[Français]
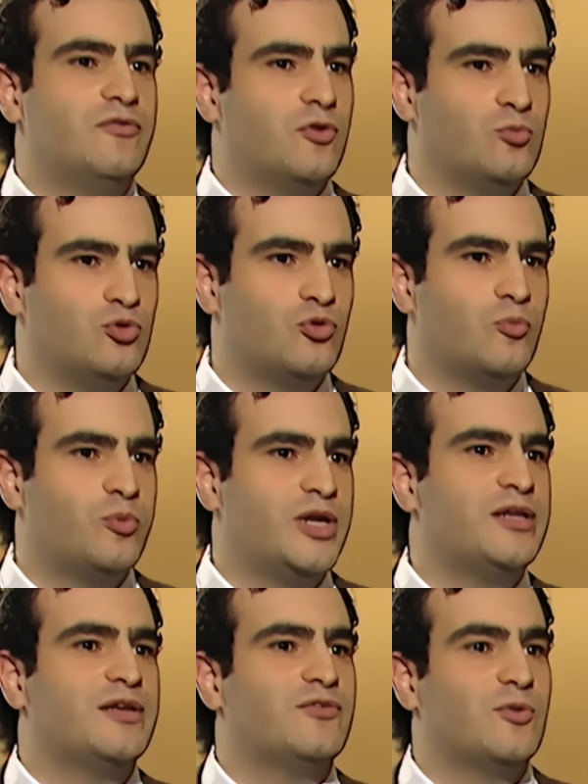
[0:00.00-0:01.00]
formule
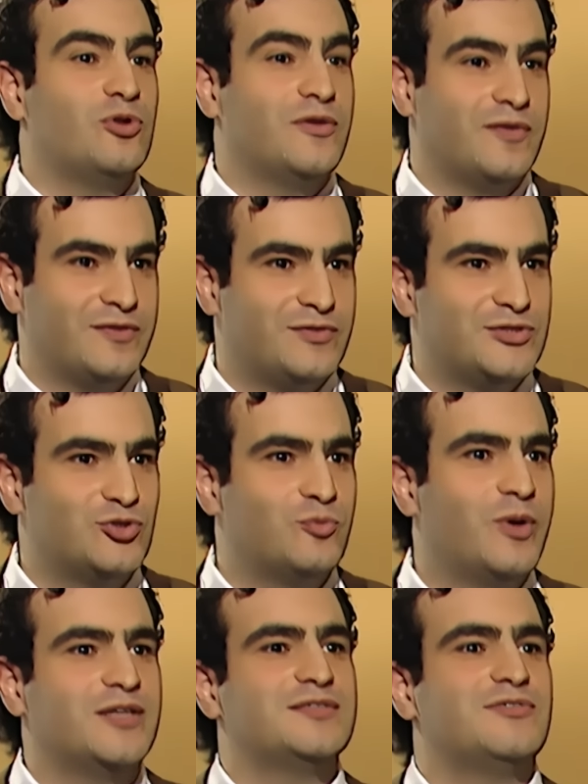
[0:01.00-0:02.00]
complète, la formule avec
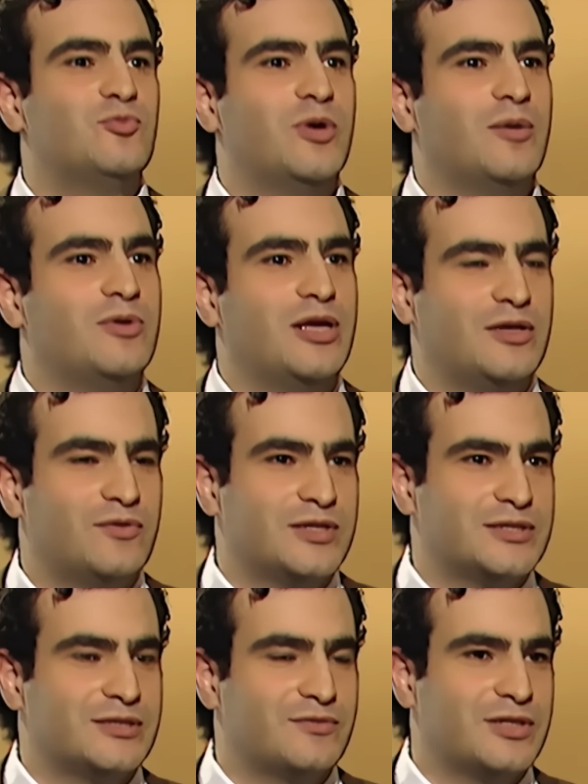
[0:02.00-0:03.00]
Visiopass qui vous permet, avec
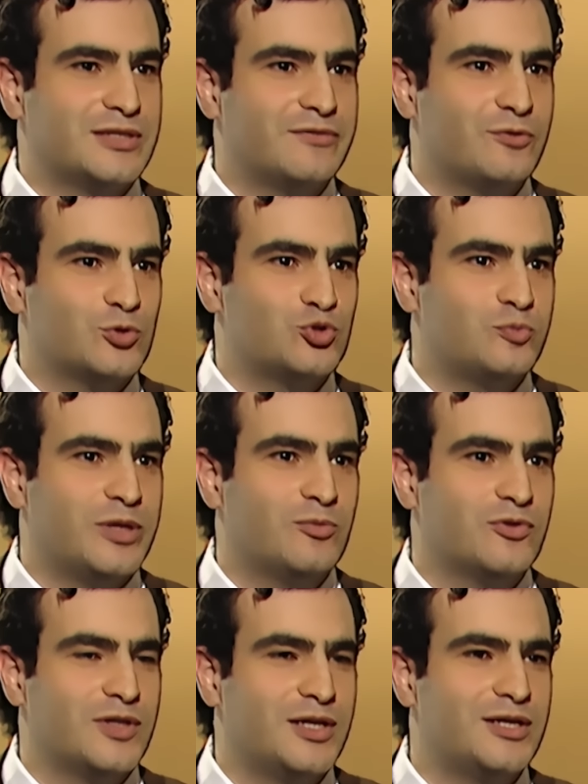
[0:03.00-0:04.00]
25 francs
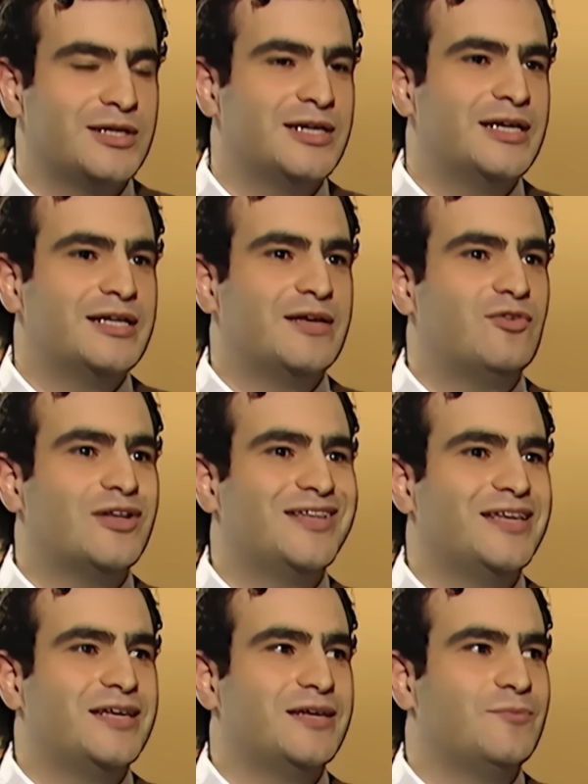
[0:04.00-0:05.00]
supplémentaires, d'avoir
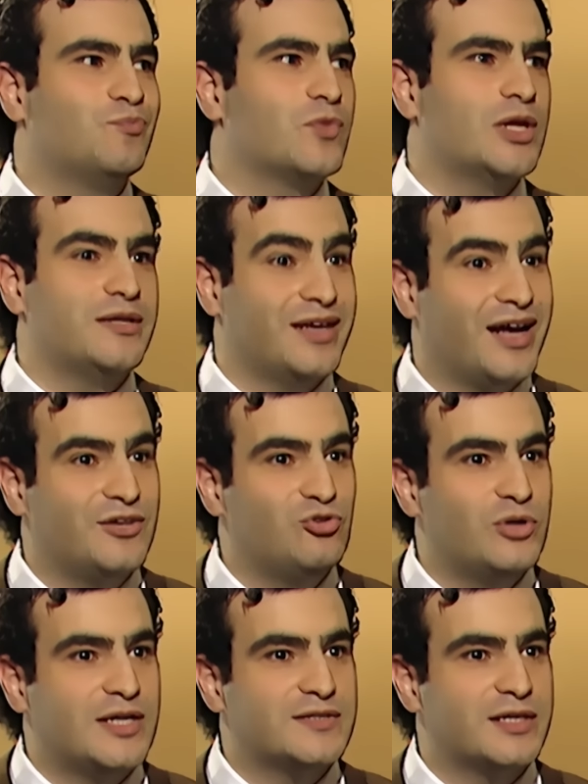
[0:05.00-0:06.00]
des, des radios
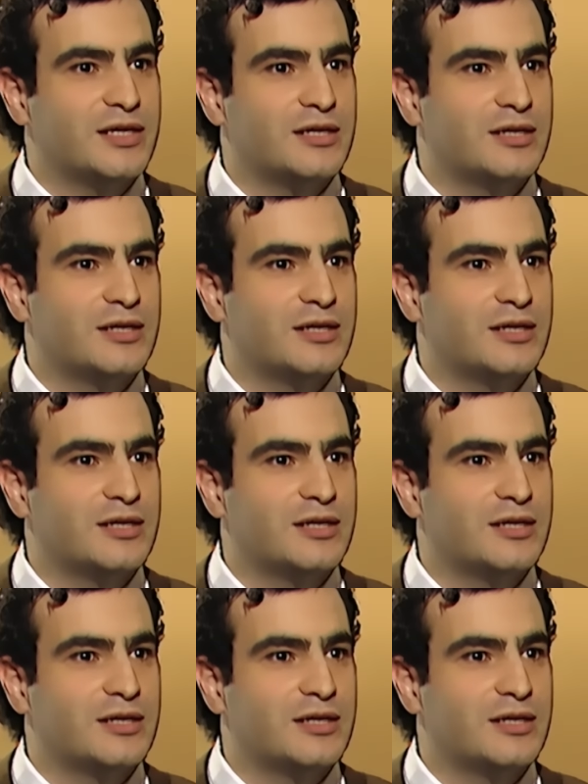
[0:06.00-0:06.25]
laser.